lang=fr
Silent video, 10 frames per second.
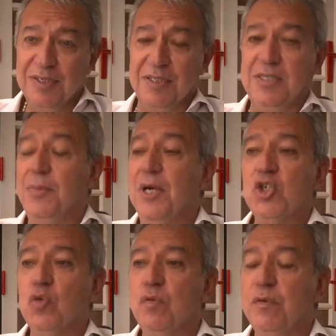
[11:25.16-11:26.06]
Ces
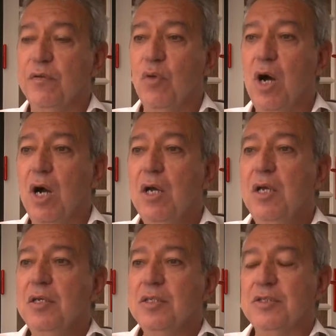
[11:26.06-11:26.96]
images qu'on vous fait voir,
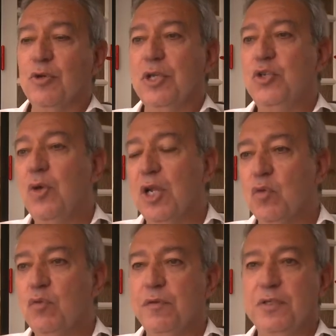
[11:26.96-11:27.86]
ce rituel
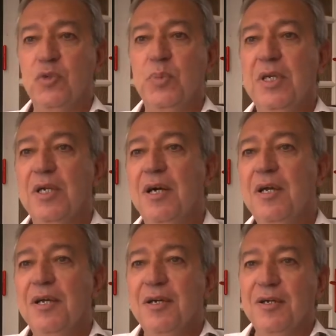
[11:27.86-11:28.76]
qu'on vous fait subir,
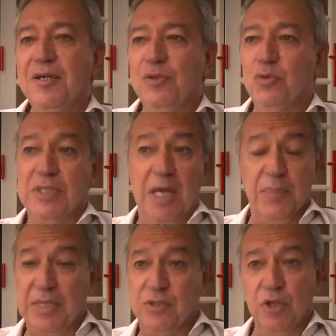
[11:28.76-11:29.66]
euh, tout ça
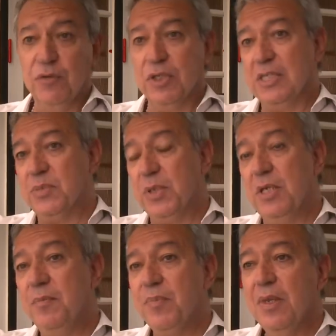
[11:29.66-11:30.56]
impressionne votre
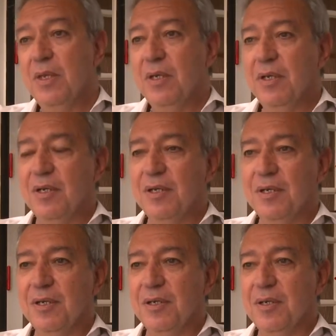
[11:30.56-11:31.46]
esprit,
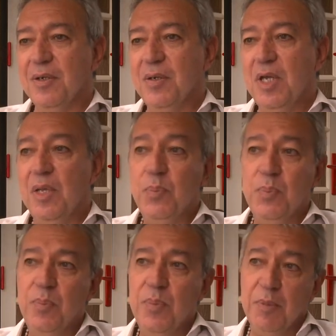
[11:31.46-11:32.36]
euh,
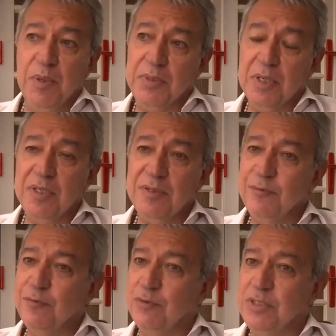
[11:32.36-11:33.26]
mais en même
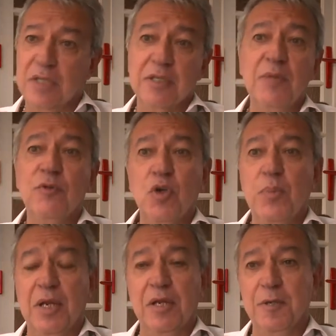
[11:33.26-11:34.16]
temps, vous y entrez de votre
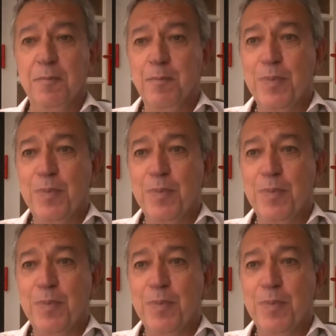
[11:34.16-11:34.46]
plein gré.